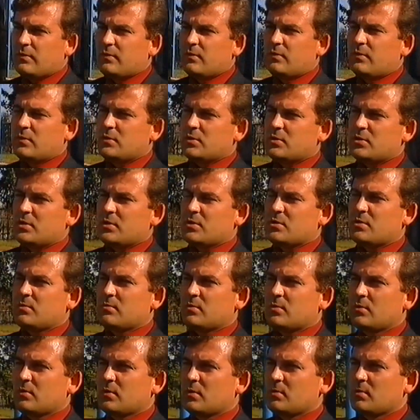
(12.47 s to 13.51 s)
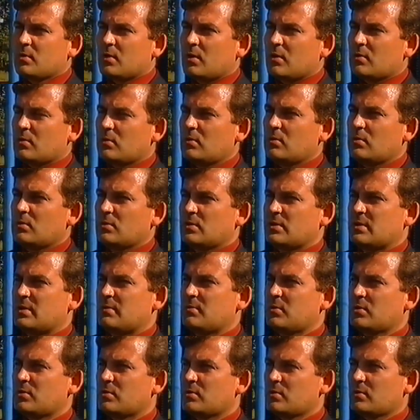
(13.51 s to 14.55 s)
2002 roku
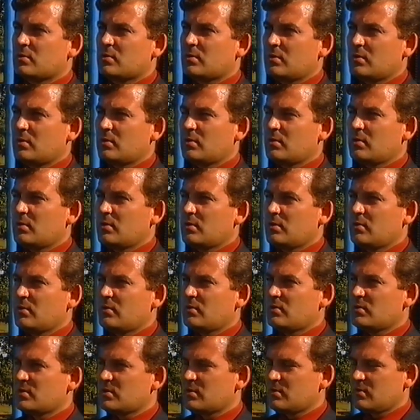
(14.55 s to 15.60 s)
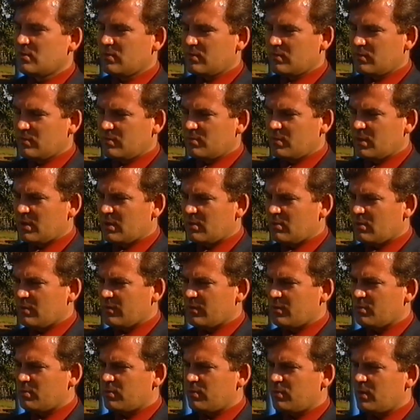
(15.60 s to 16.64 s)
samorząd y, w Michałowie
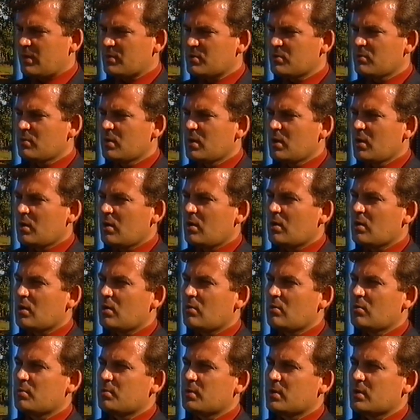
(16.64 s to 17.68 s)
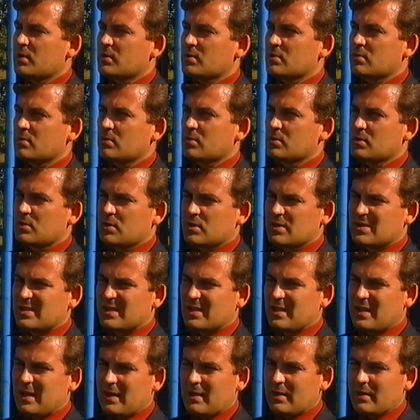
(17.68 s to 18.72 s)
płacił około 15 tysięcy
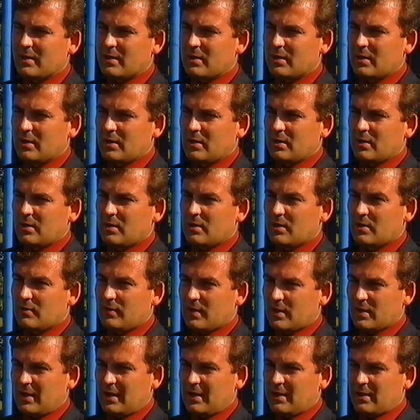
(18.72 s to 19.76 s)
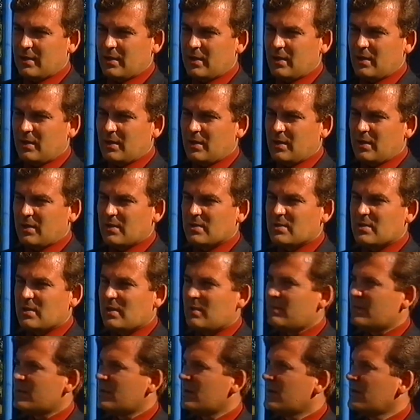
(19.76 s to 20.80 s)
kary y, kwartalnie za
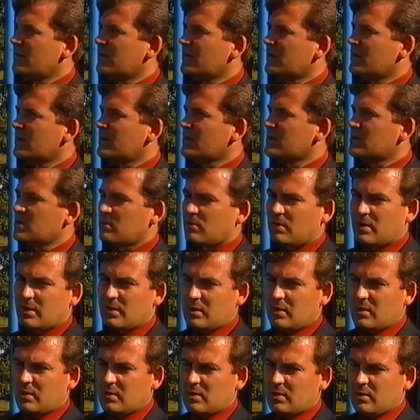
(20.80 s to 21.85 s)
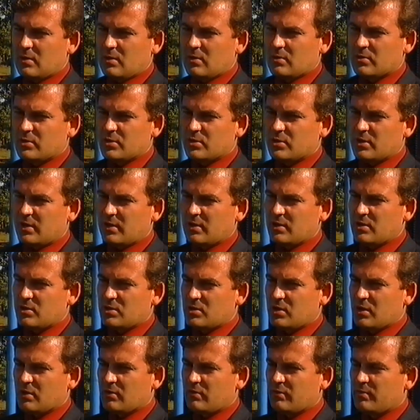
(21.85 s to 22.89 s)
wadliwe działanie oczyszczalni
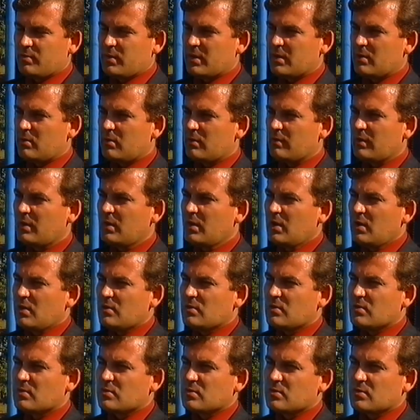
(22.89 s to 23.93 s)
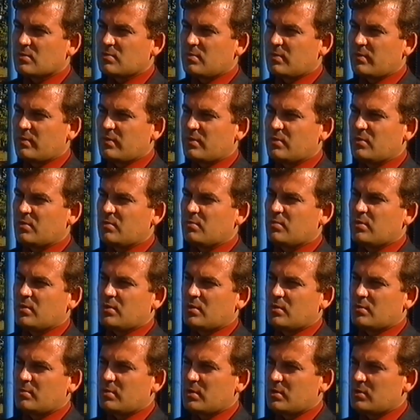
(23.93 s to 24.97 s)
ścieków w Michałowie. W związku z powyższym po
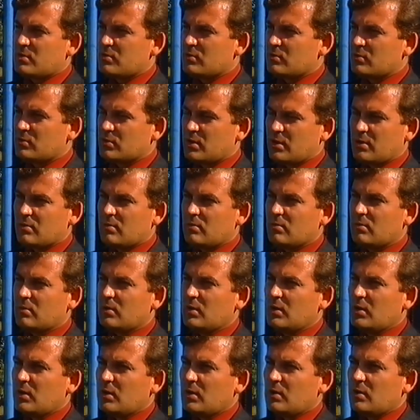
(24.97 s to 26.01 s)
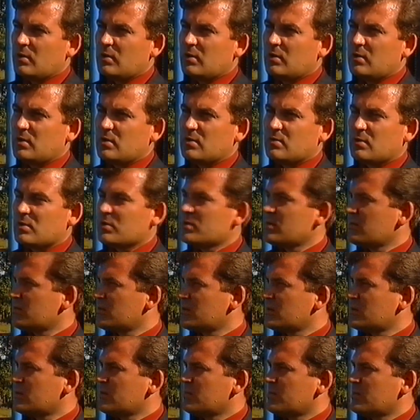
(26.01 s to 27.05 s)
objęciu urzędu y, niezłocznie
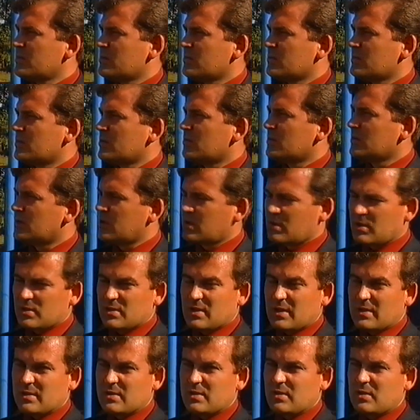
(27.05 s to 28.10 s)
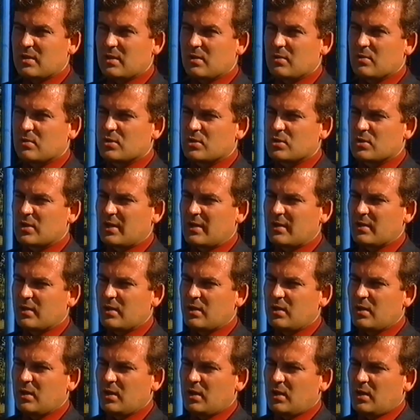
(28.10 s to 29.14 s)
przystąpiłem do modernizacji tej
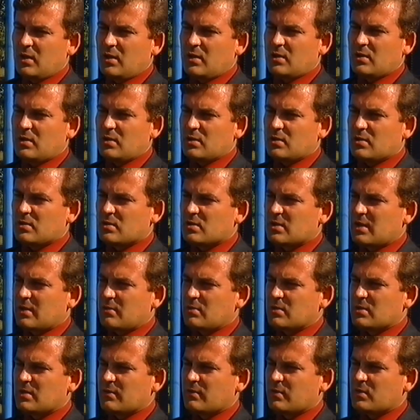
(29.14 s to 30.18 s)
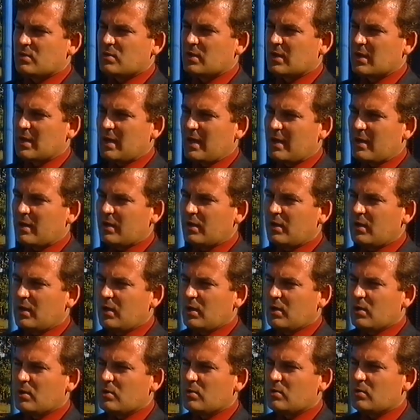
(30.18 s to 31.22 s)
oczyszczalni. Zostały zawieszone kary,
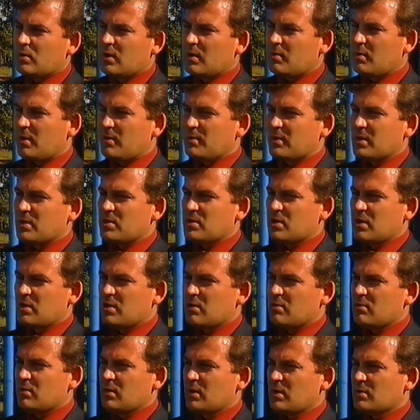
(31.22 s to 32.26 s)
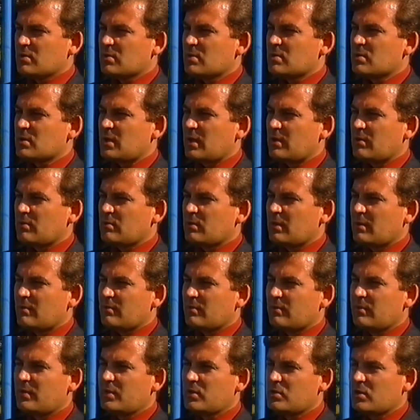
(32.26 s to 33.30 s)
które mam nadzieję zostaną nam
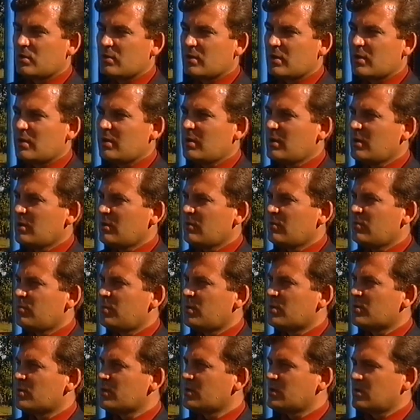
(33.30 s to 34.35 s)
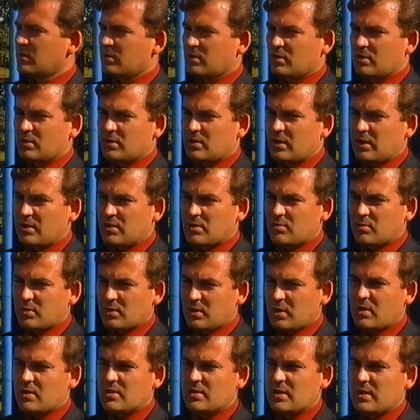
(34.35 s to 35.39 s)
wliczone w poczet tejże
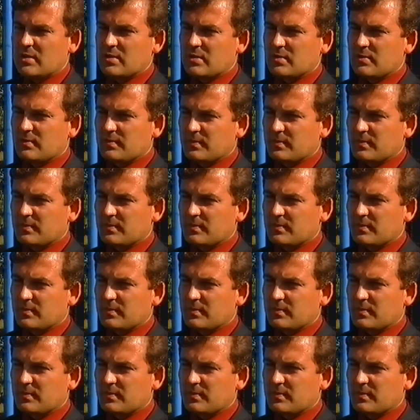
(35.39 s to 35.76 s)
modernizacji.